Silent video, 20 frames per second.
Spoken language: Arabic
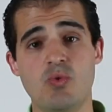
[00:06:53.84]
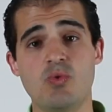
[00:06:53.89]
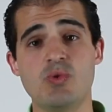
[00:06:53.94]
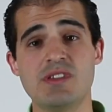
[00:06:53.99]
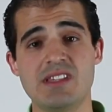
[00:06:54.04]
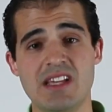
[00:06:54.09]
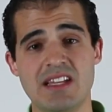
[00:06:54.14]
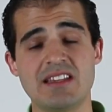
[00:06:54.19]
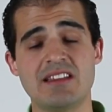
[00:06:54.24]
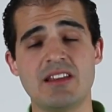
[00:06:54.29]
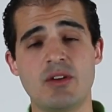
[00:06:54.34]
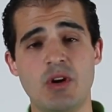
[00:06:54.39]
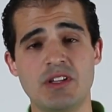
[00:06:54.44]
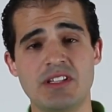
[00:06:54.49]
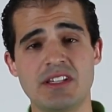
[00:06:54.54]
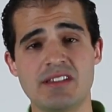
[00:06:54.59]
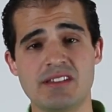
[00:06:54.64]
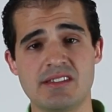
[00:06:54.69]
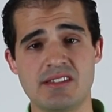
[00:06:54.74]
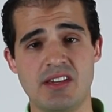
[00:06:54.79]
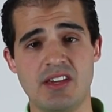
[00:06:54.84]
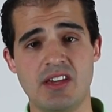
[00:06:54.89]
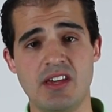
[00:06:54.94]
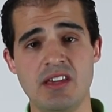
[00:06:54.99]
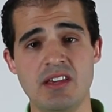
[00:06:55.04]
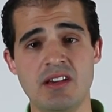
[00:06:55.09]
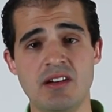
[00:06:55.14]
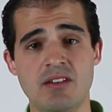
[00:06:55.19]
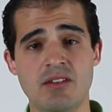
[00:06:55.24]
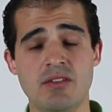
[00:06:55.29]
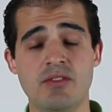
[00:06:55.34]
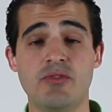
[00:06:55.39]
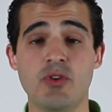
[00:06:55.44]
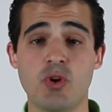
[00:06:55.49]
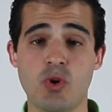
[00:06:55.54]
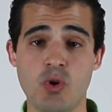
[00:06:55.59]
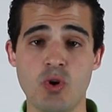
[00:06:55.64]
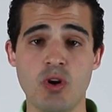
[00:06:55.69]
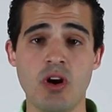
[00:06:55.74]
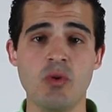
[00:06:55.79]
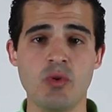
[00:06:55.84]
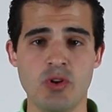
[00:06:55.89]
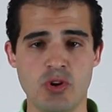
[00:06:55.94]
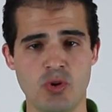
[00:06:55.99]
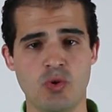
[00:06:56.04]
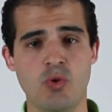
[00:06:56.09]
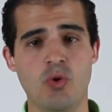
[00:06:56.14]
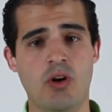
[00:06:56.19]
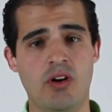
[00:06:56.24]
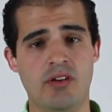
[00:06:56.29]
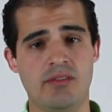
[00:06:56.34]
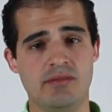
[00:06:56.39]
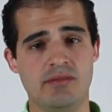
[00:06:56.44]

وزياده الوحدات الصحيه في القرى والنجوع